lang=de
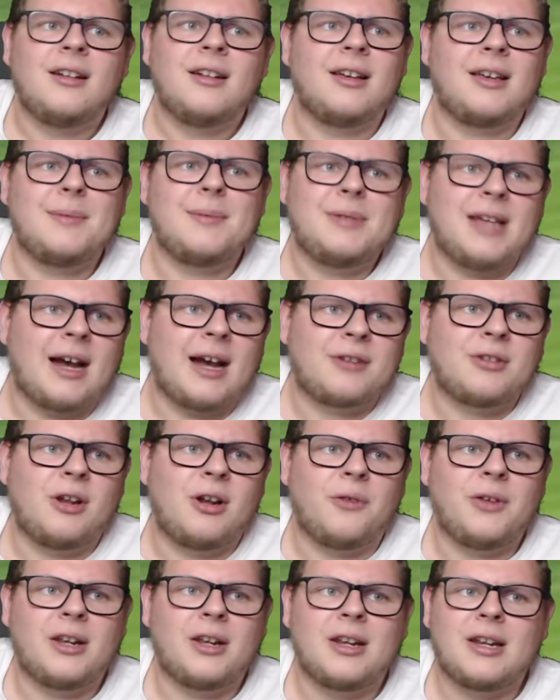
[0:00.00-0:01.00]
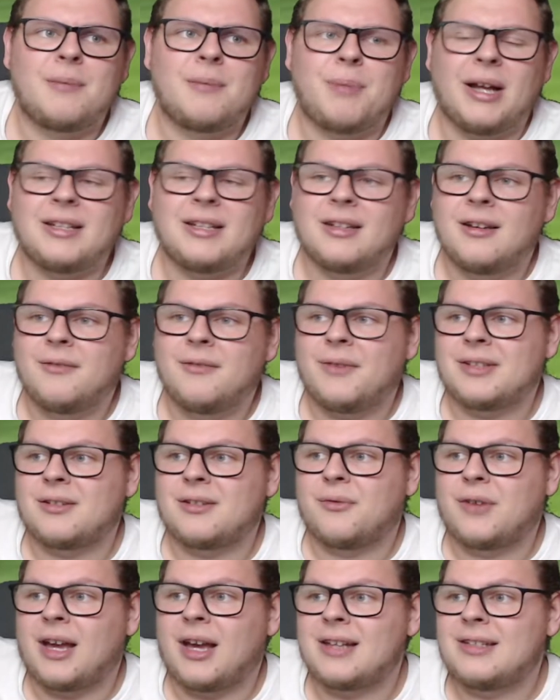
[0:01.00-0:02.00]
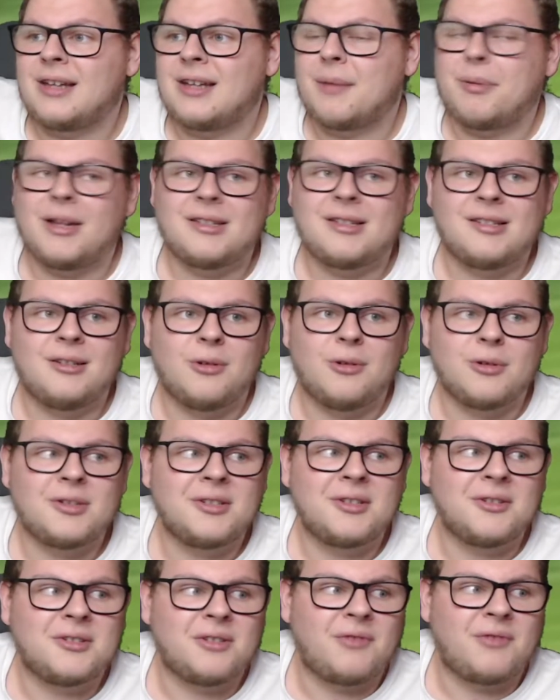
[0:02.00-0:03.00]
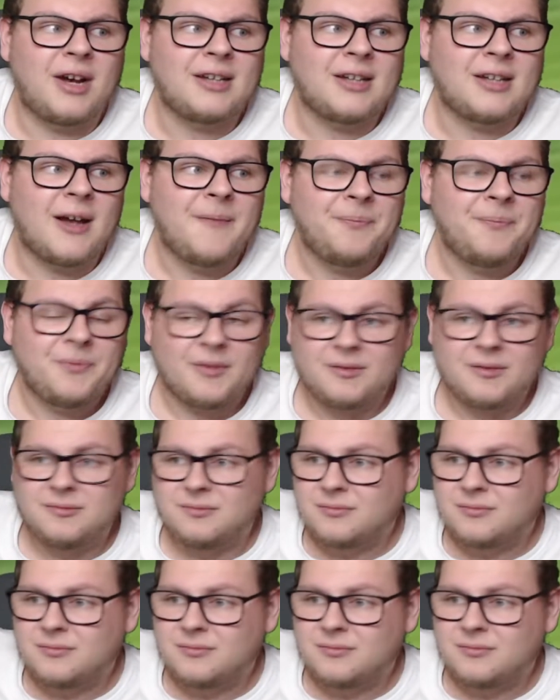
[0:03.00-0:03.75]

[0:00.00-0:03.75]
Da gibt es ja aktuell auch wieder eine Debatte, was auf Kreisliga-Plätzen los ist und so weiter.